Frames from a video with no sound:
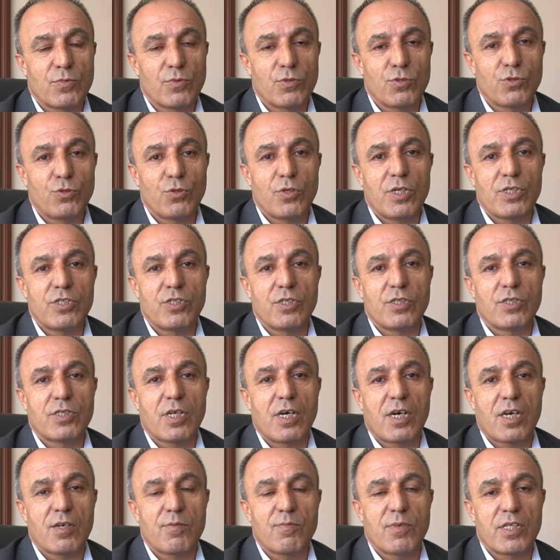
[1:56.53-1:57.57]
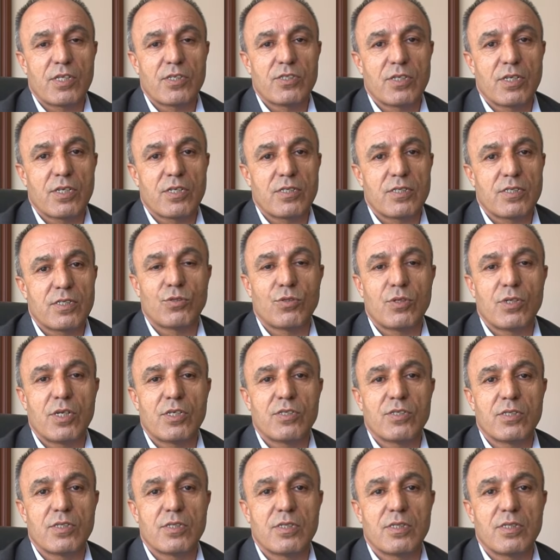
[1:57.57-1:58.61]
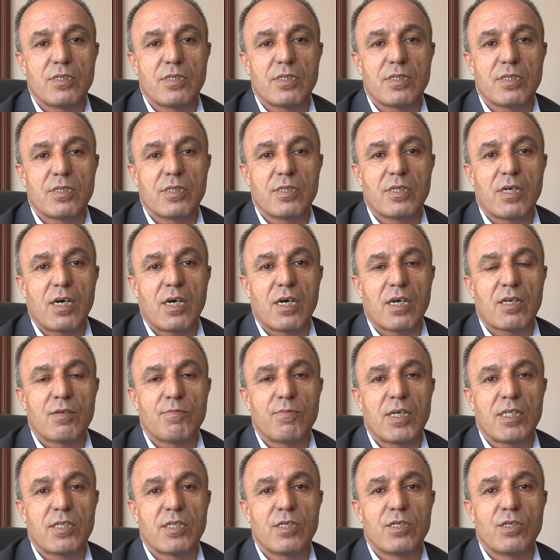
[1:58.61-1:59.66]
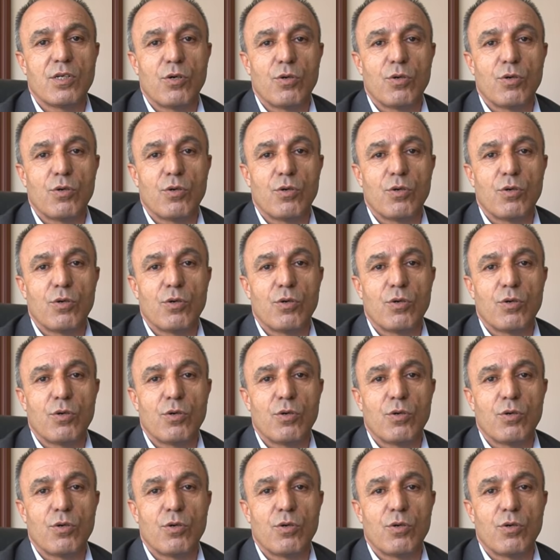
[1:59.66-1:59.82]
Süreci takip edeceğiz. Sürecin e, akıbeti ne